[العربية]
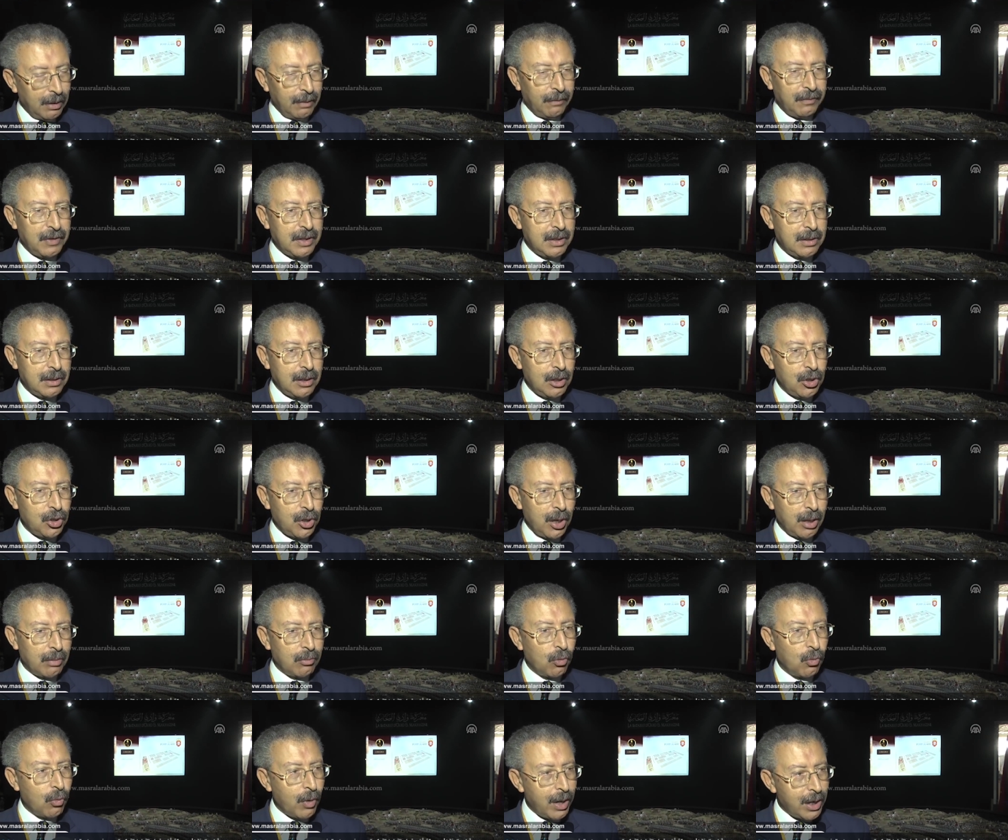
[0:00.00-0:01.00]
في اتجاه
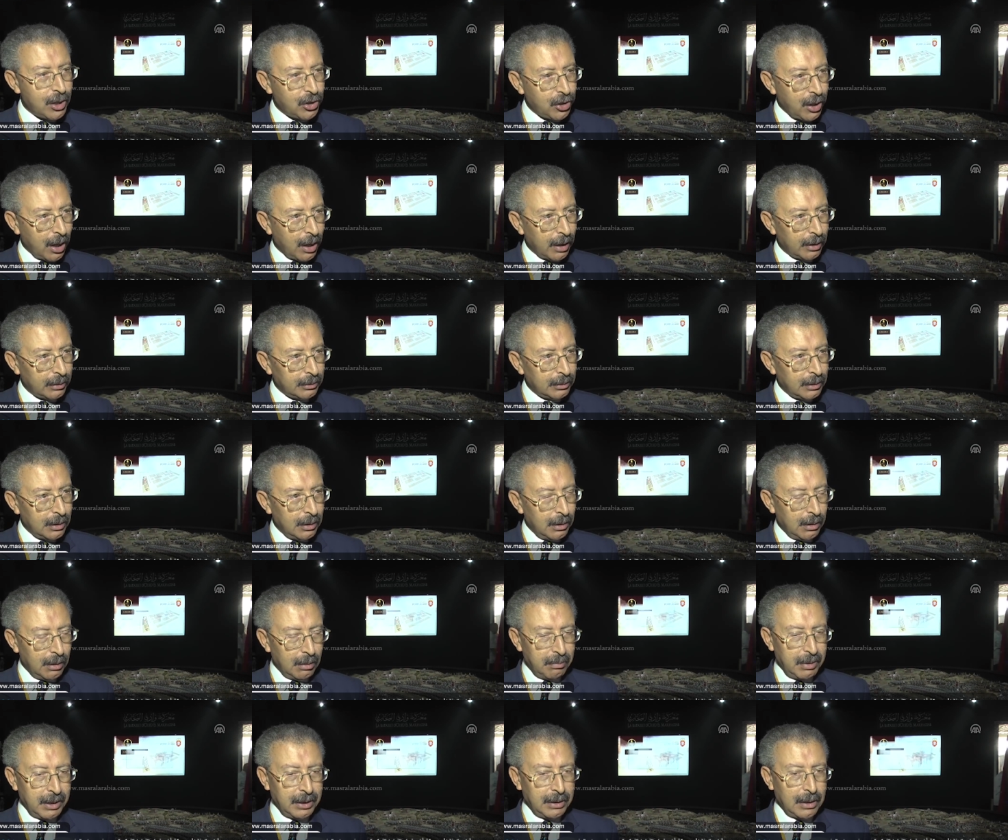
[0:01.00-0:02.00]
مواجهة
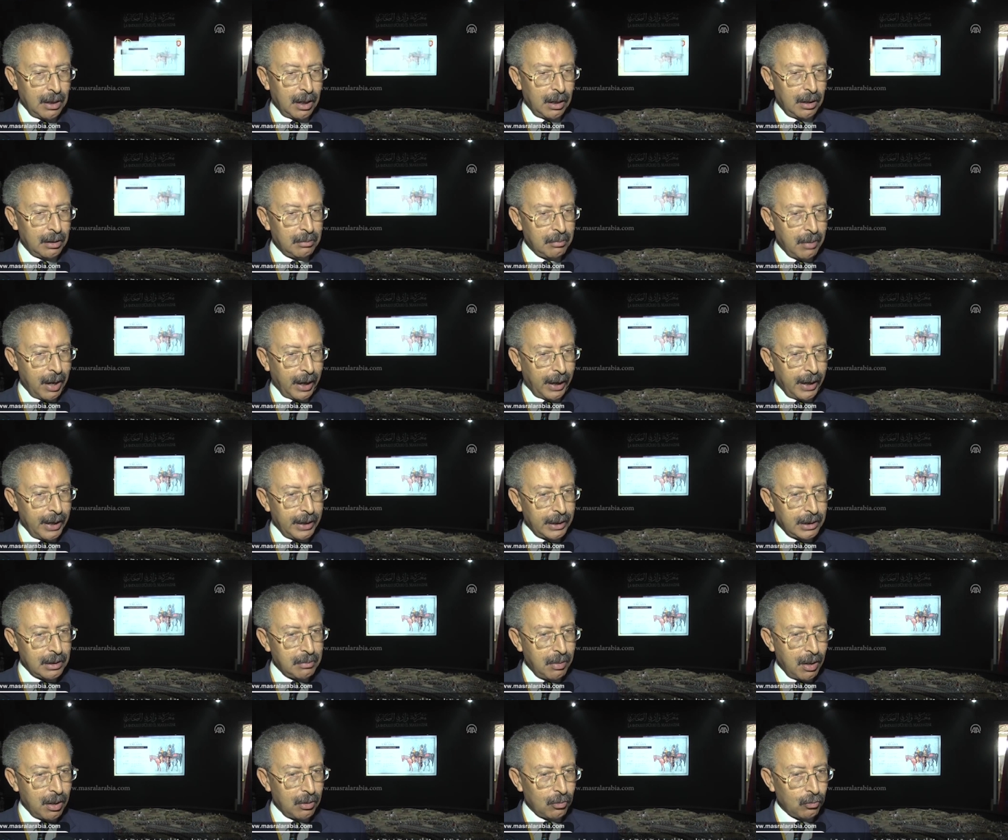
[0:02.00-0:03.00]
بين
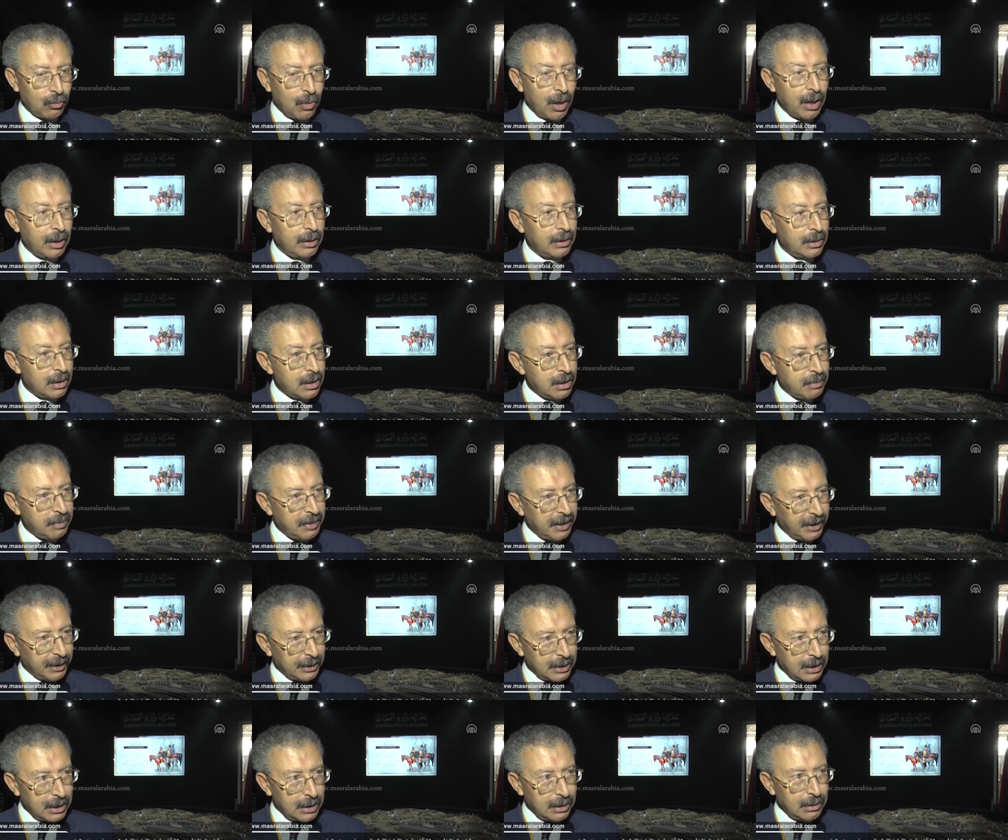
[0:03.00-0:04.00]
المغاربه
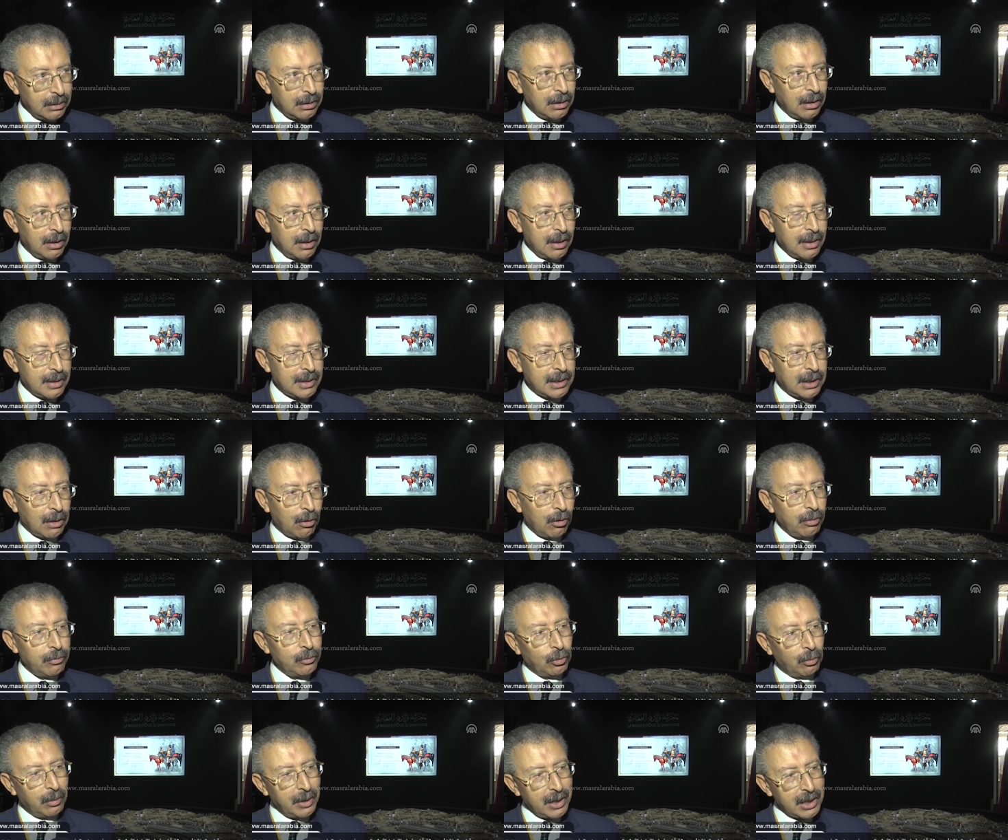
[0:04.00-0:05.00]
والايبيريين سواء
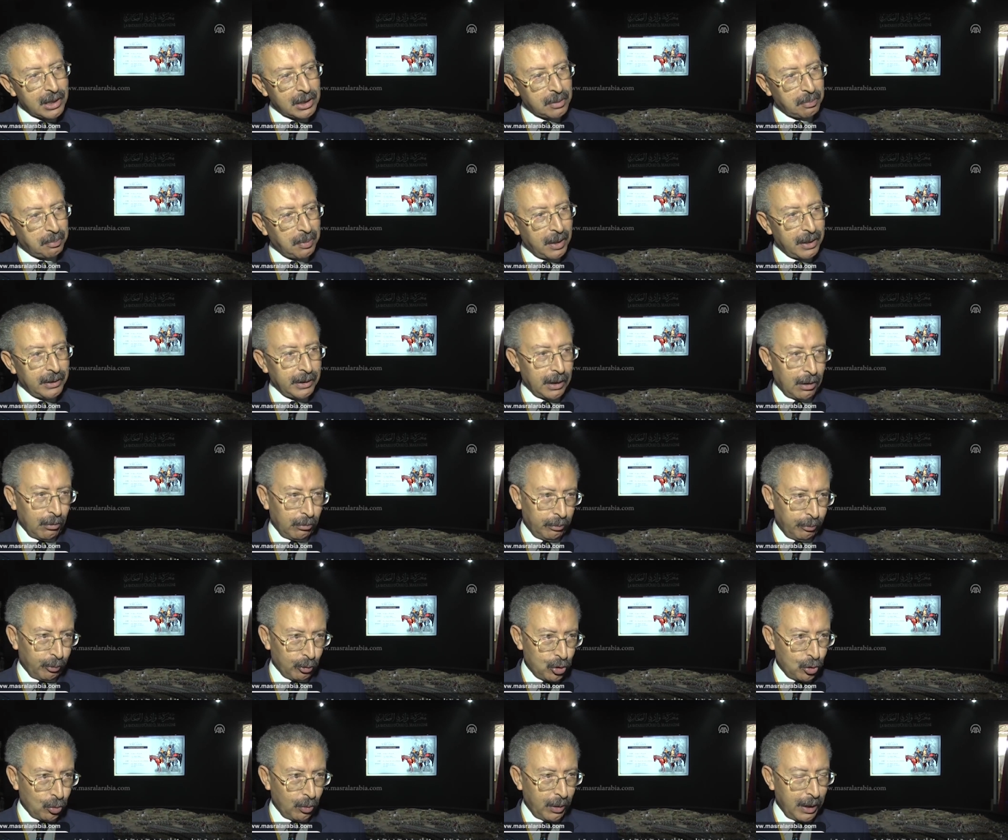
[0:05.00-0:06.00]
منهم الاسبان او
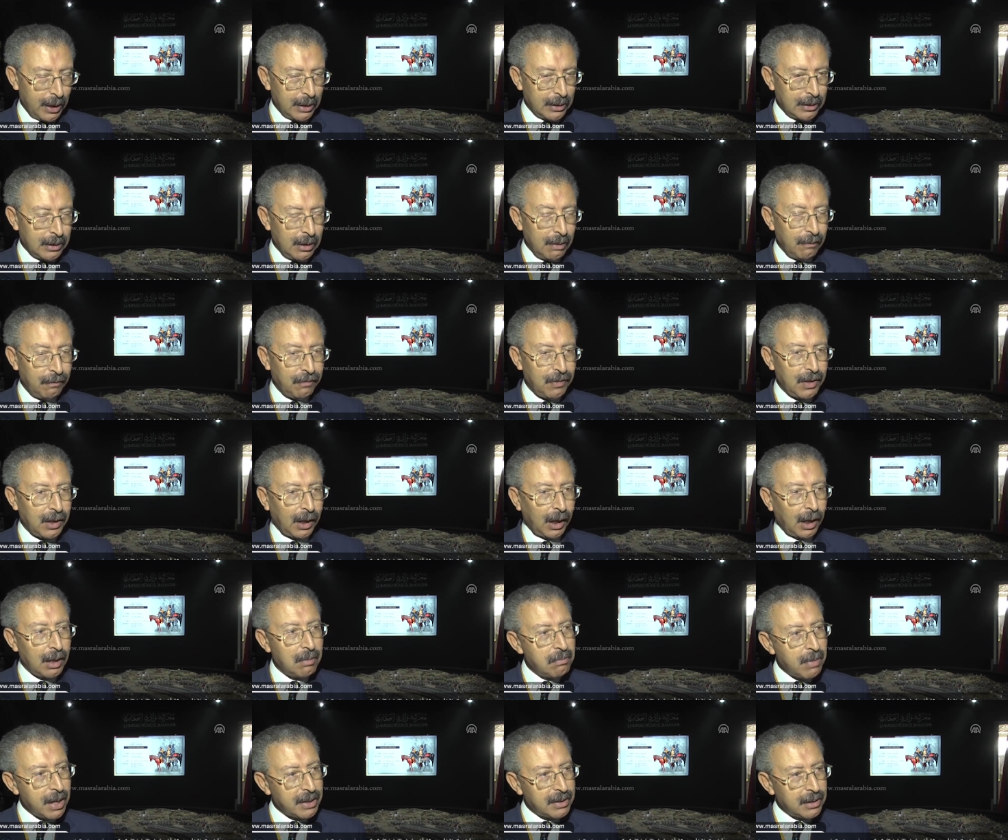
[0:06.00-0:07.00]
البرتغاليين في
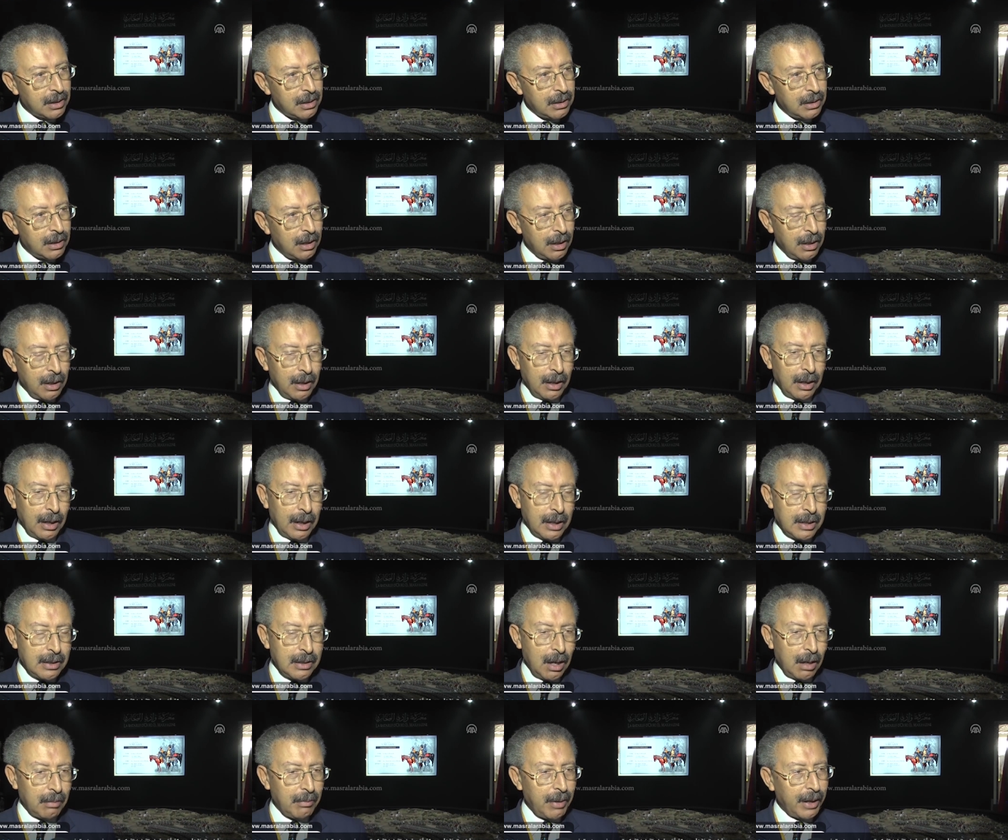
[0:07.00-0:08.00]
قمه
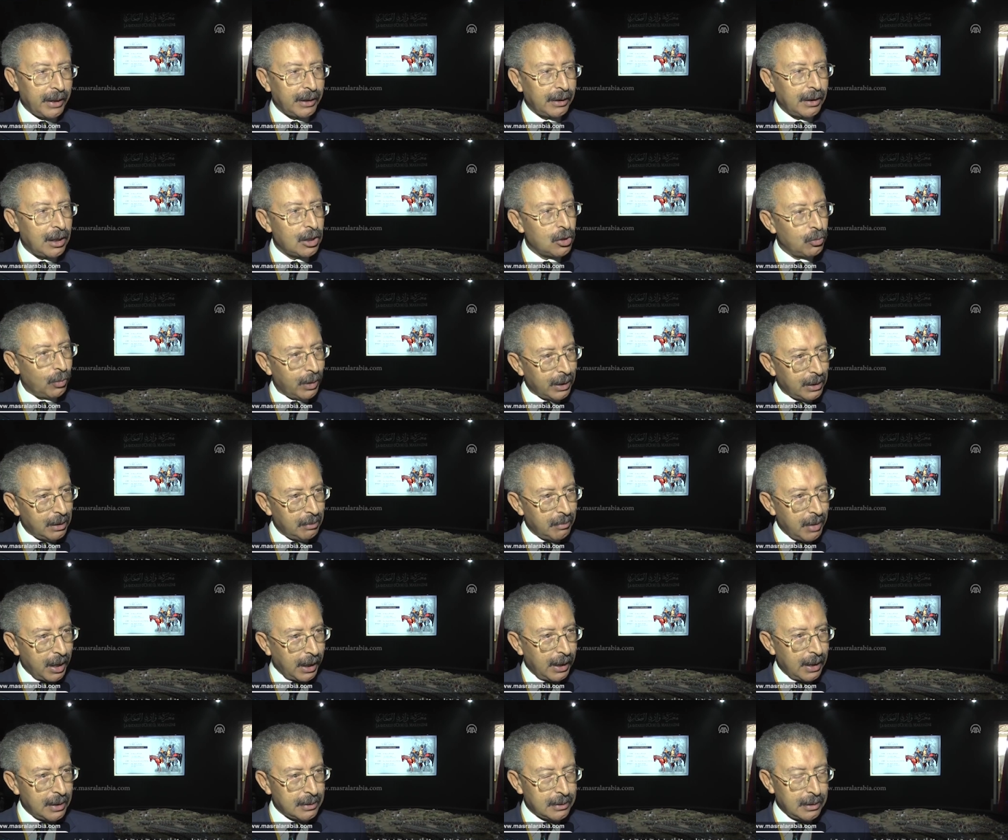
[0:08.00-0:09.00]
هي معركه واد
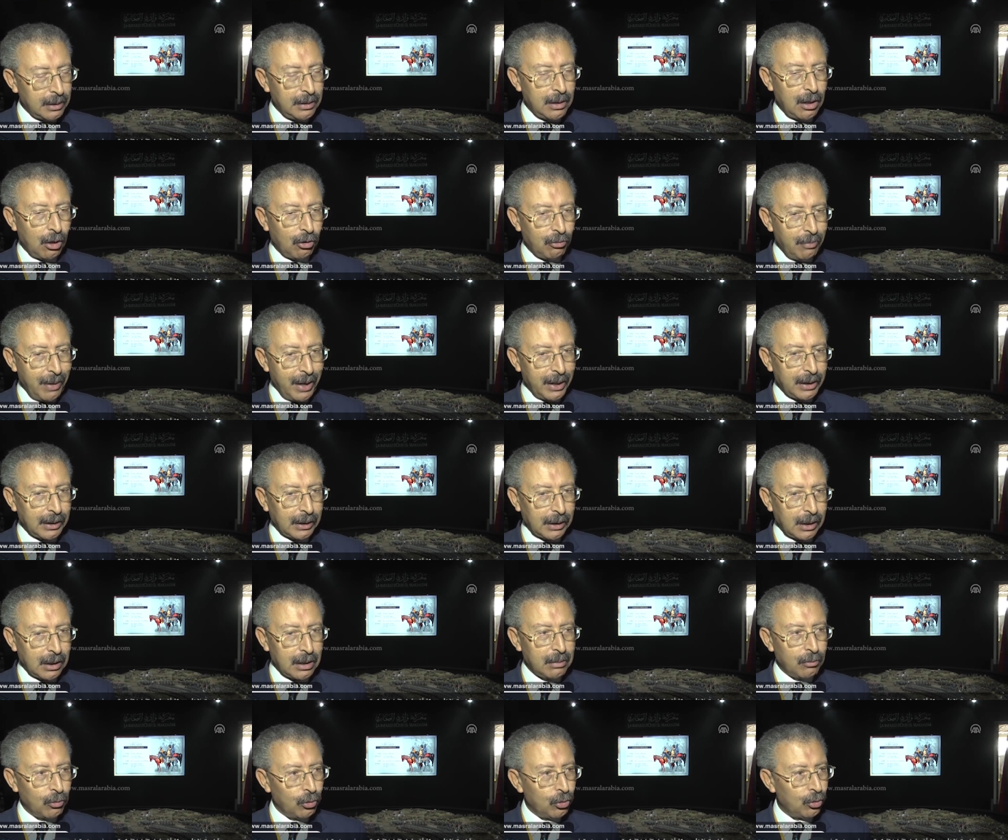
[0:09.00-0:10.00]
المخازن او معركه
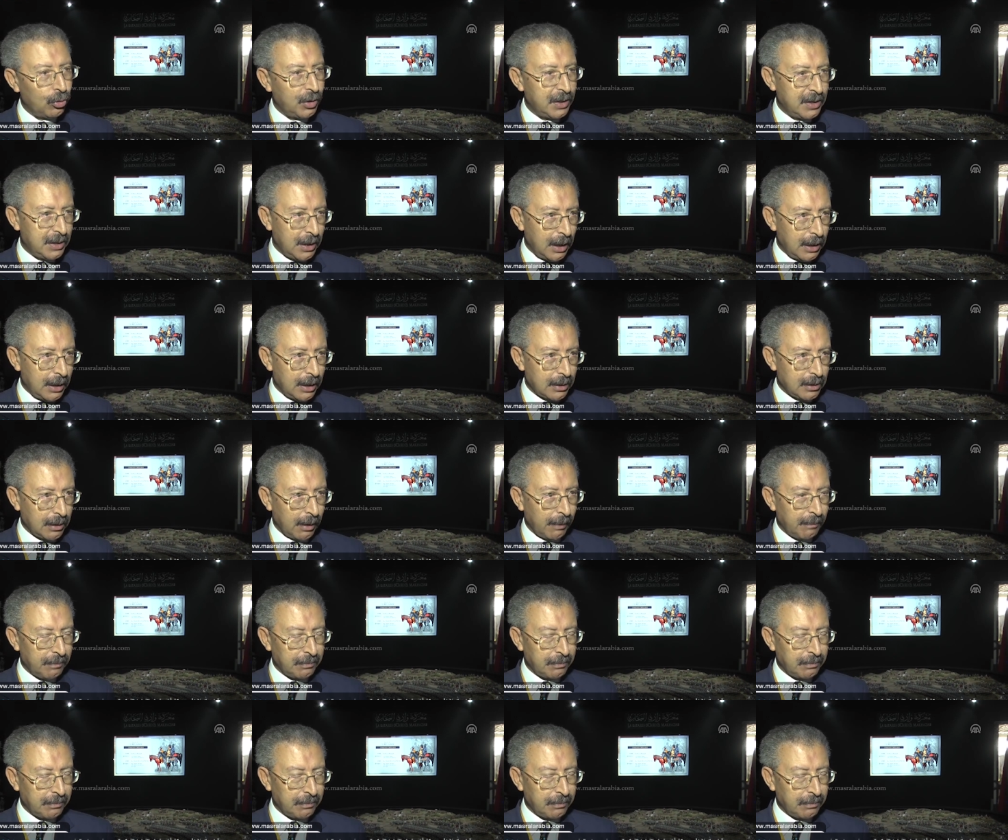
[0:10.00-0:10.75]
الملوك الثلاثه